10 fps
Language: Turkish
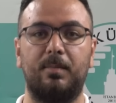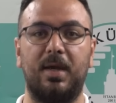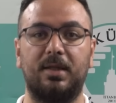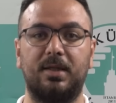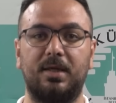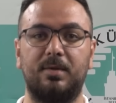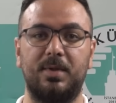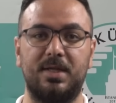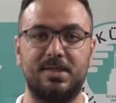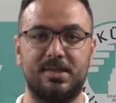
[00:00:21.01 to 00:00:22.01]

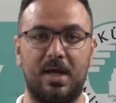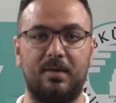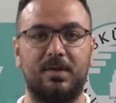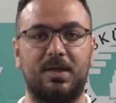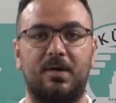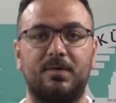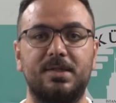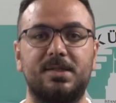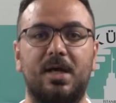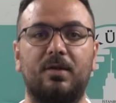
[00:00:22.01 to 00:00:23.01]
beyindeki bilişsel ve
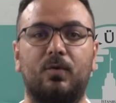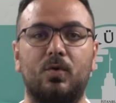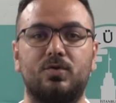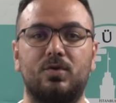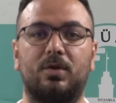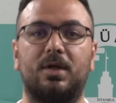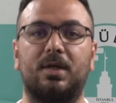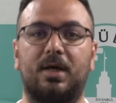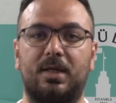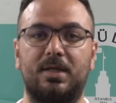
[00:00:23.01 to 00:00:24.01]
davranışsal
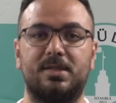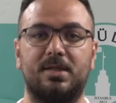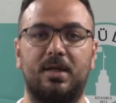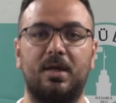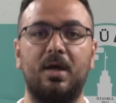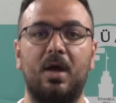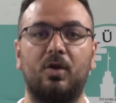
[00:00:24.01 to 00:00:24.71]
fonksiyonların analizini